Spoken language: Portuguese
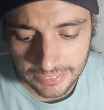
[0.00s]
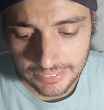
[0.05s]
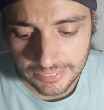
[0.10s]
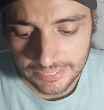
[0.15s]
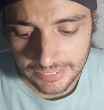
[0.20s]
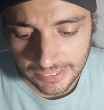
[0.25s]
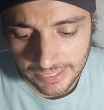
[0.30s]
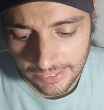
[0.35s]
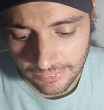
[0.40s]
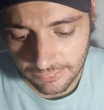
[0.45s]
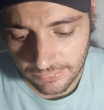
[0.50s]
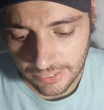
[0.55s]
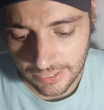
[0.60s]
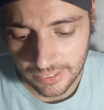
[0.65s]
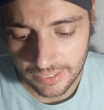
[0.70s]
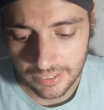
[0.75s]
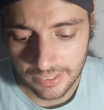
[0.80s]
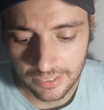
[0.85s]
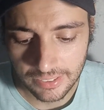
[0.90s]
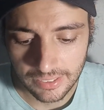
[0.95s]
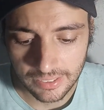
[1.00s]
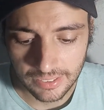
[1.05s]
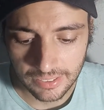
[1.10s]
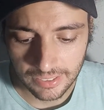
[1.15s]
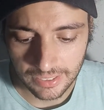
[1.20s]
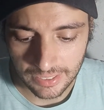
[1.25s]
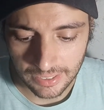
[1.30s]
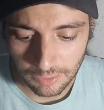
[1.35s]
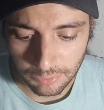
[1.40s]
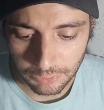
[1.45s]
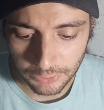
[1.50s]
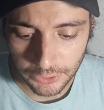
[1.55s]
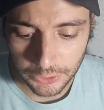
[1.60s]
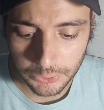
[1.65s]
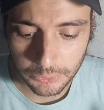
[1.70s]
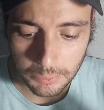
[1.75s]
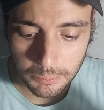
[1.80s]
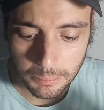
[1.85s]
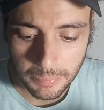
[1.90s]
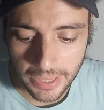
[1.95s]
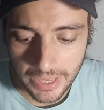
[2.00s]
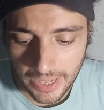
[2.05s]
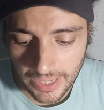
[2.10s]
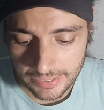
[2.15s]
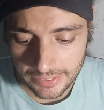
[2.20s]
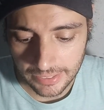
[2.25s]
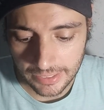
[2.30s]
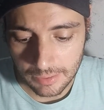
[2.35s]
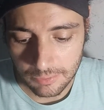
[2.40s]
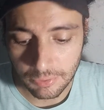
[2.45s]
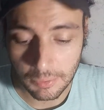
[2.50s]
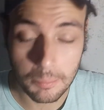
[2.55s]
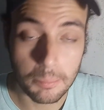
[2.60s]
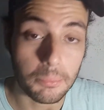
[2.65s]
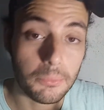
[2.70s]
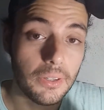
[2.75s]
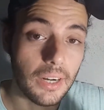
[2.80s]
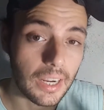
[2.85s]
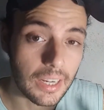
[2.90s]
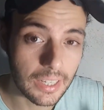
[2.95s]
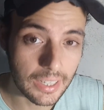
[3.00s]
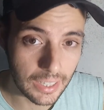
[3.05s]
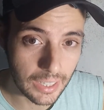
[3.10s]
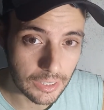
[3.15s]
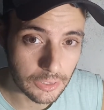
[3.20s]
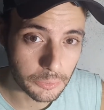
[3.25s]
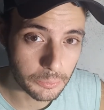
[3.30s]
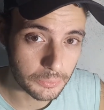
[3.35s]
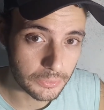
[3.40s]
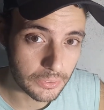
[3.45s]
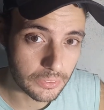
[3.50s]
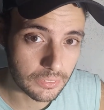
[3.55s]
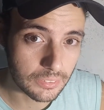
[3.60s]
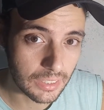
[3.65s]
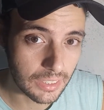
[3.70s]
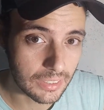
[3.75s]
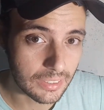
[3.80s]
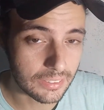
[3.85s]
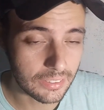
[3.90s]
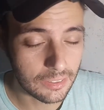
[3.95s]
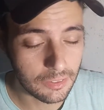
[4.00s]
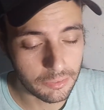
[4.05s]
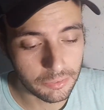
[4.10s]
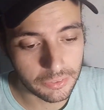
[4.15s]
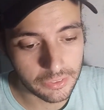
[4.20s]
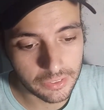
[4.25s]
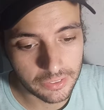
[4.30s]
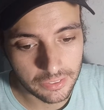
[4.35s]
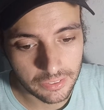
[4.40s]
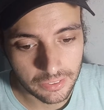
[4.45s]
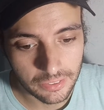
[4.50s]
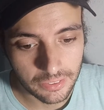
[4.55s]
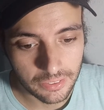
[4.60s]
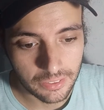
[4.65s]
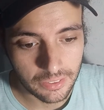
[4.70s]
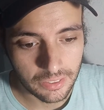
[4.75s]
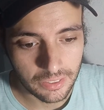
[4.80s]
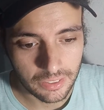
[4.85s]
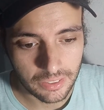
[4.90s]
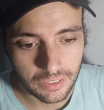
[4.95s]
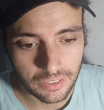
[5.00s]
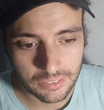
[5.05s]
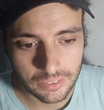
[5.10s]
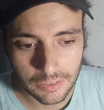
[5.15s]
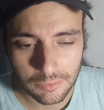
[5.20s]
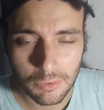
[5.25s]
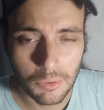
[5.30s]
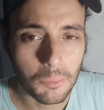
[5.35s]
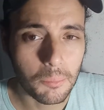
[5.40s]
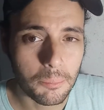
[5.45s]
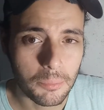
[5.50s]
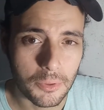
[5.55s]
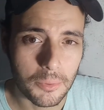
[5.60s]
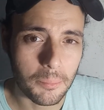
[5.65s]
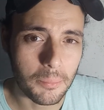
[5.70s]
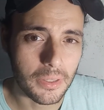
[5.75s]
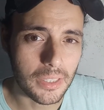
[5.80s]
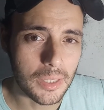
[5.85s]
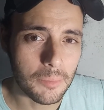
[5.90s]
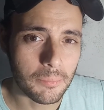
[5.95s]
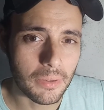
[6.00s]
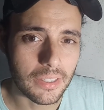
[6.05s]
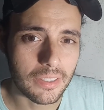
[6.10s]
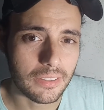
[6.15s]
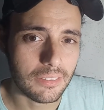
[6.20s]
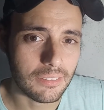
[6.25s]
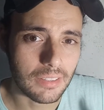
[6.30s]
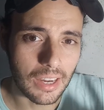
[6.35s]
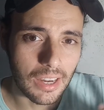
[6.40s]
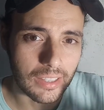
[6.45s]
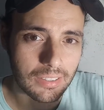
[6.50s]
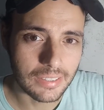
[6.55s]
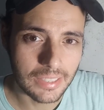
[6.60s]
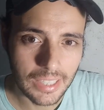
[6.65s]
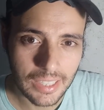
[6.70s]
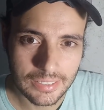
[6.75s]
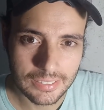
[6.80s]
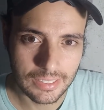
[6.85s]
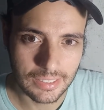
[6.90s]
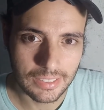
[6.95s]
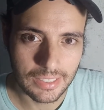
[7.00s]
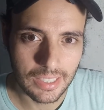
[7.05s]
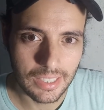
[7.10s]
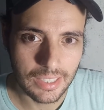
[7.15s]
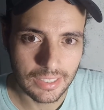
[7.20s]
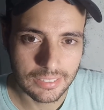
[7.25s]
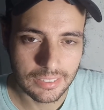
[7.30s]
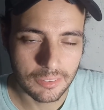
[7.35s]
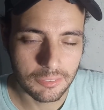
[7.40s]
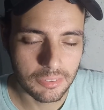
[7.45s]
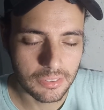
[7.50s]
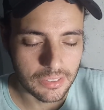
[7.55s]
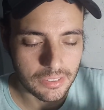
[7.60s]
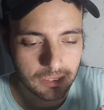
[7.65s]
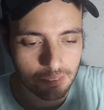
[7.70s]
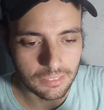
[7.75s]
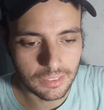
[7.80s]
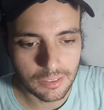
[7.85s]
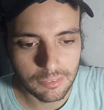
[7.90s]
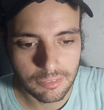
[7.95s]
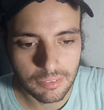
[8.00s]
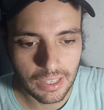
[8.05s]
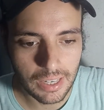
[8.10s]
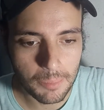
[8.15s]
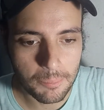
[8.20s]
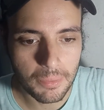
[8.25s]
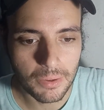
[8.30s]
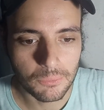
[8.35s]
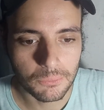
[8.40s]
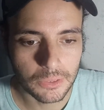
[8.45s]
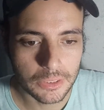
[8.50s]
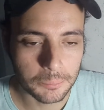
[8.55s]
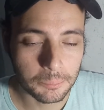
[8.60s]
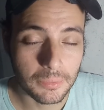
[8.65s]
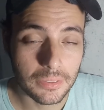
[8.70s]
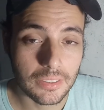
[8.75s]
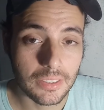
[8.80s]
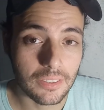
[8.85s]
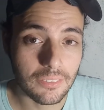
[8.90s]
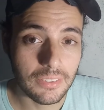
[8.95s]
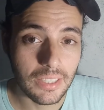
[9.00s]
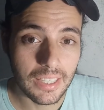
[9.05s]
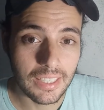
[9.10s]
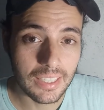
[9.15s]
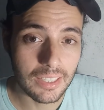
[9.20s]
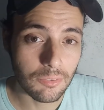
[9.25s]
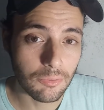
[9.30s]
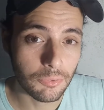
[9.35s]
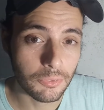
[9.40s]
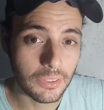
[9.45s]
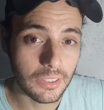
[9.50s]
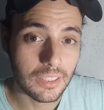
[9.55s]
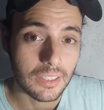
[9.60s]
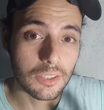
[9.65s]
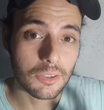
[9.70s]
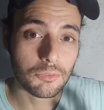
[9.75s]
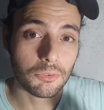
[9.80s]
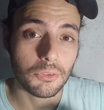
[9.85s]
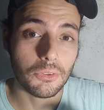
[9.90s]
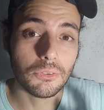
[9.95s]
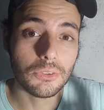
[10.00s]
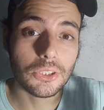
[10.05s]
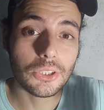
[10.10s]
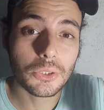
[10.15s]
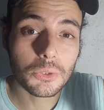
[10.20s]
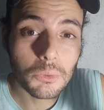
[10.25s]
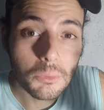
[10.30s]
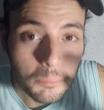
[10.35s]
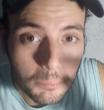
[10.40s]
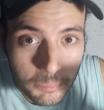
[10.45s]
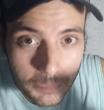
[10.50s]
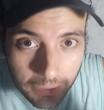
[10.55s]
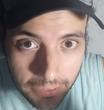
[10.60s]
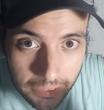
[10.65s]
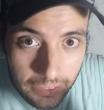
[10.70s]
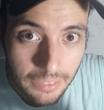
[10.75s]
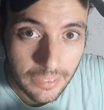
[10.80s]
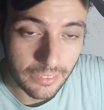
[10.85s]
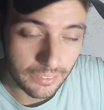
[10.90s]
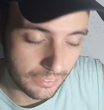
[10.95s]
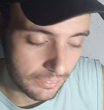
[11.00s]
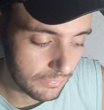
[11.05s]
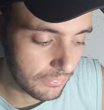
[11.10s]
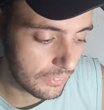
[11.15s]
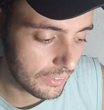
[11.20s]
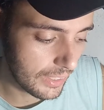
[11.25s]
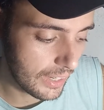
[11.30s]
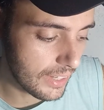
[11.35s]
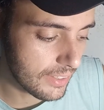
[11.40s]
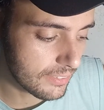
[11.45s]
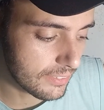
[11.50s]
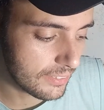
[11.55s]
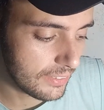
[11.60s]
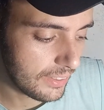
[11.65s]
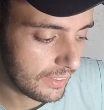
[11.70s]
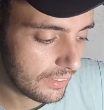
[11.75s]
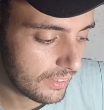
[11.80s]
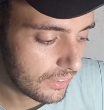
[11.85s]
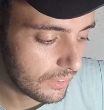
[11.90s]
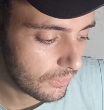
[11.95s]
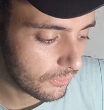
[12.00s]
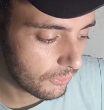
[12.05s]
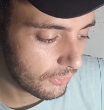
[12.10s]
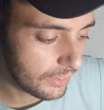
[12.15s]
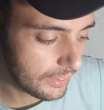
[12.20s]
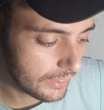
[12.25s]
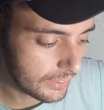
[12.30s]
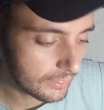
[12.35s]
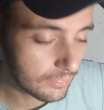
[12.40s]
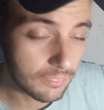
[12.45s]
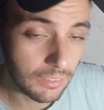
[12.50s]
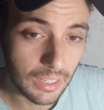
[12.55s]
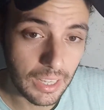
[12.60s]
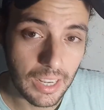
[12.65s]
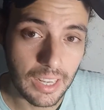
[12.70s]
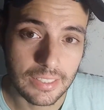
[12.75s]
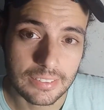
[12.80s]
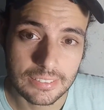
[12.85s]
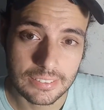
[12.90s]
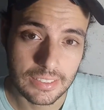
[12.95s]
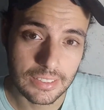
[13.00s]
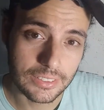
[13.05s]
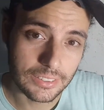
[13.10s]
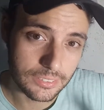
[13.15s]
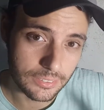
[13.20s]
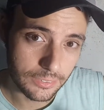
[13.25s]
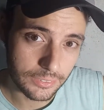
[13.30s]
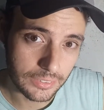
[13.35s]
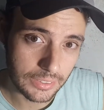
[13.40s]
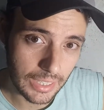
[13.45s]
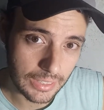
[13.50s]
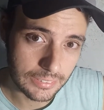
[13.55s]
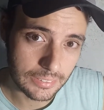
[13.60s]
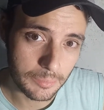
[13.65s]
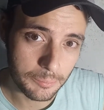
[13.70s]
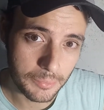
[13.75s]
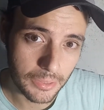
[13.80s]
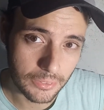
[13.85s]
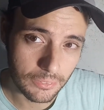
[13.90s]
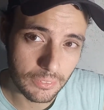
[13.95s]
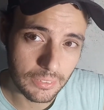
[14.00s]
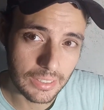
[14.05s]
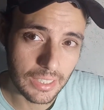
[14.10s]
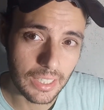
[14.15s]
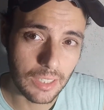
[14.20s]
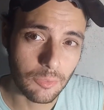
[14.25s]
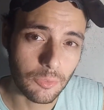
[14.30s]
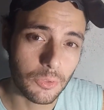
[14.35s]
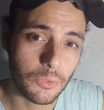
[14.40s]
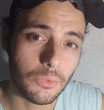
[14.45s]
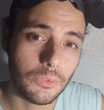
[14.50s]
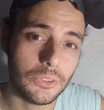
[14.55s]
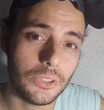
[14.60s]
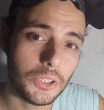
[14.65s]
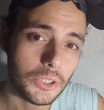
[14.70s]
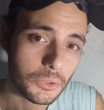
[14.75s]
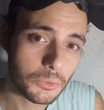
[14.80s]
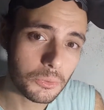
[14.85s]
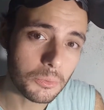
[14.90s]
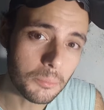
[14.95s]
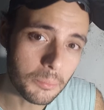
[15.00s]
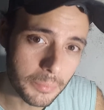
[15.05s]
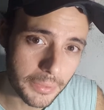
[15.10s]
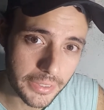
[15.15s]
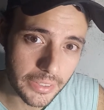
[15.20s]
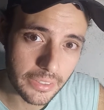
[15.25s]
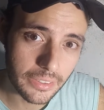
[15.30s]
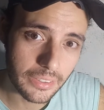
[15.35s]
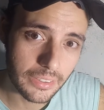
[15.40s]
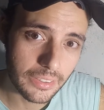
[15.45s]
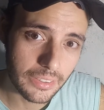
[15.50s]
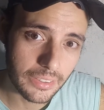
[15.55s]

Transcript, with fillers: dizendo, né? que ela foi descoberta, né? Foi por acaso isso que ela teve é, teve algum problema e a neta dela teve que levá-la para o hospital e aí ela foi foram descobrir no caso né olhando lá a certidão de nascimento dela foram descobrir